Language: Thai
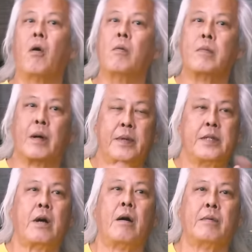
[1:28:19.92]
ผมกับ
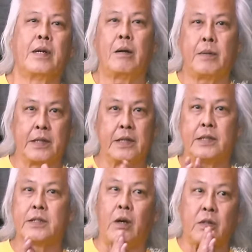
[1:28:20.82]
พี่จอมเข้าไปใน
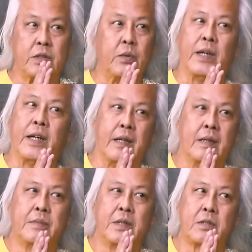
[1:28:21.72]
สองส่วนนะ
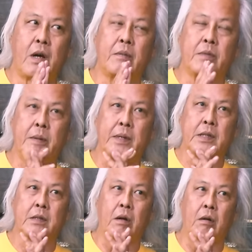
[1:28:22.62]
ฮะพี่จอมจะเป็น
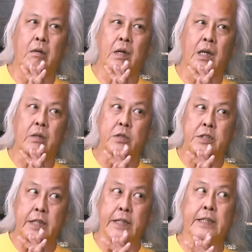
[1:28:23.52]
เรื่องของอะคู
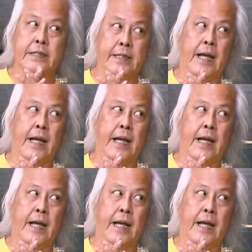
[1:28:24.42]
สติกดีไซ